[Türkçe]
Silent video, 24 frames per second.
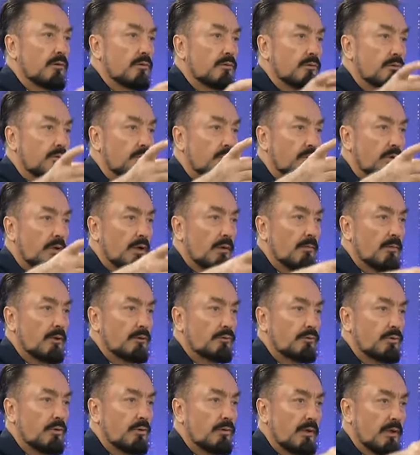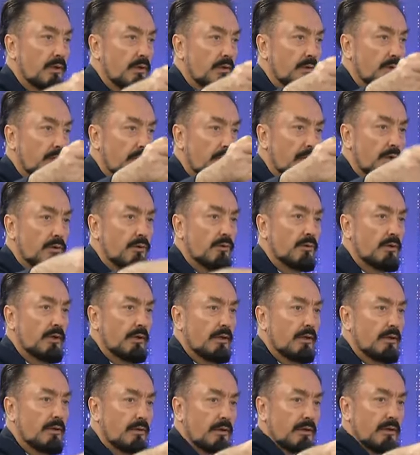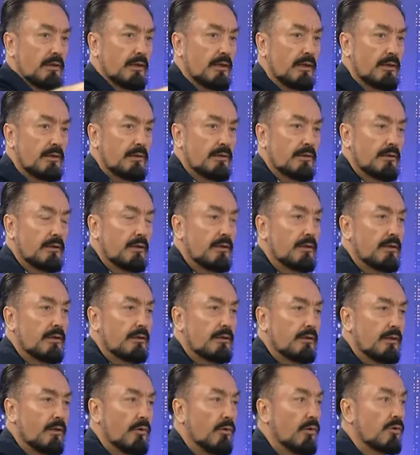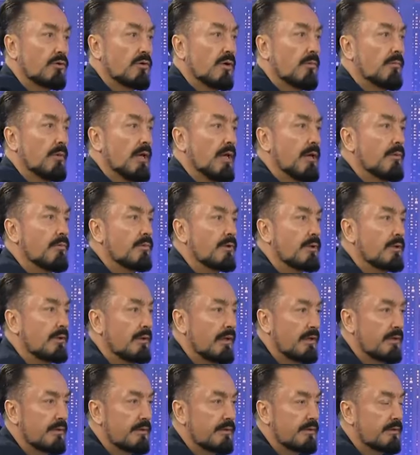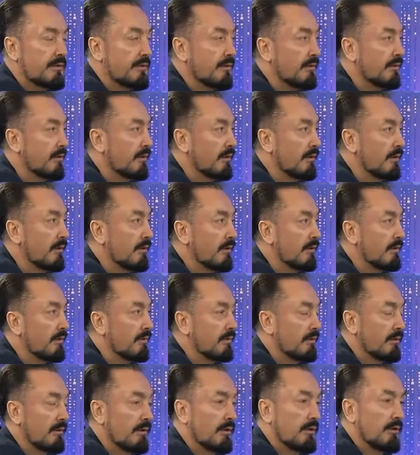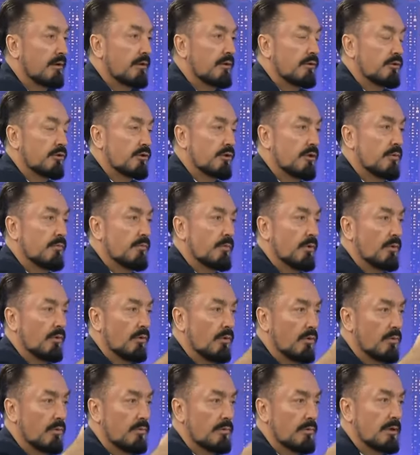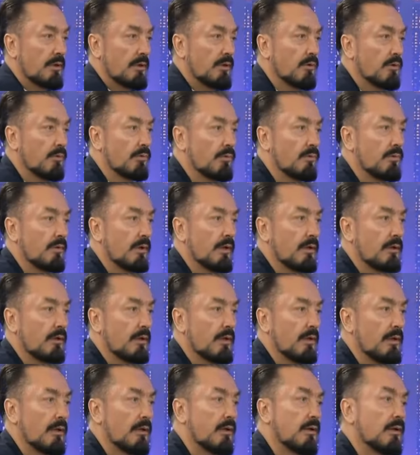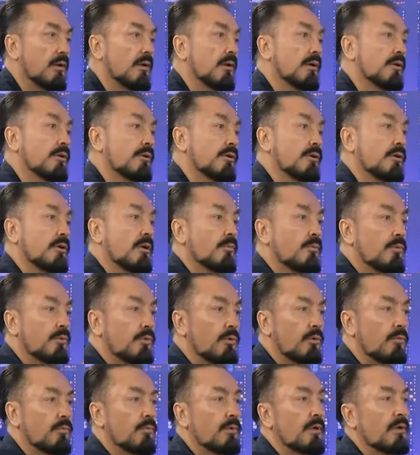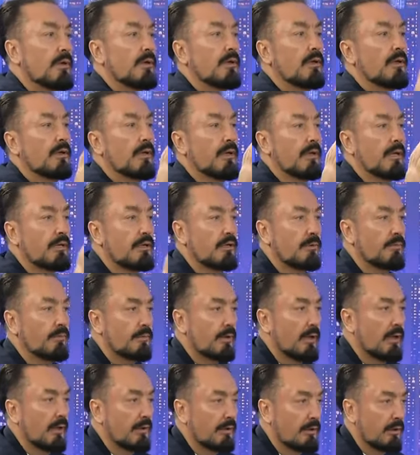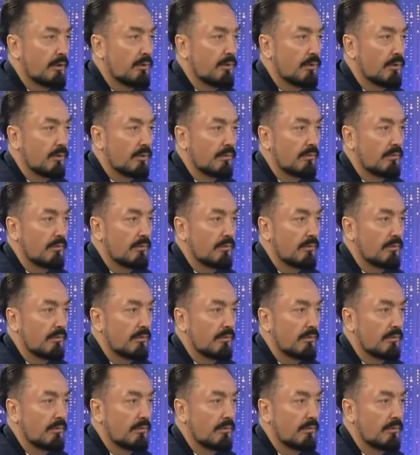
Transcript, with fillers: Dünya masonların en önde gelenleri geldi dediler ki hocam emrindeyiz. Şimdi önümüzdeki günlerde yine büyük bir ekip daha geliyor.